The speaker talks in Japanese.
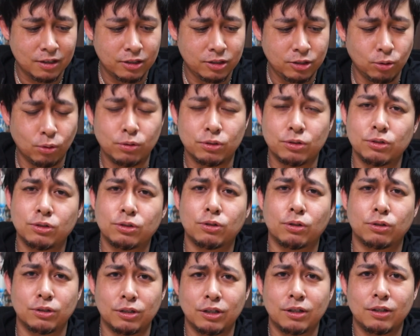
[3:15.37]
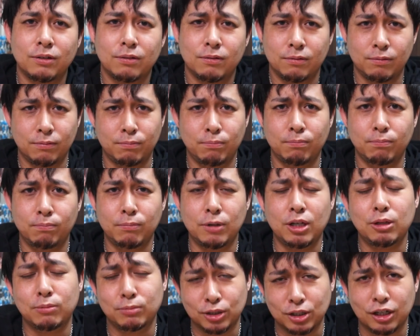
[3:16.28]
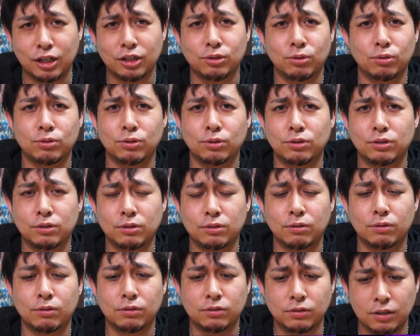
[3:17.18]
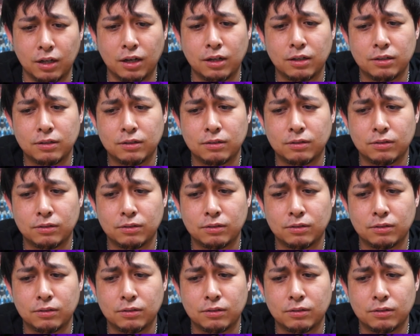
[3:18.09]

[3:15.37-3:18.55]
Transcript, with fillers: 超究極にミリムちゃんが登場するということで、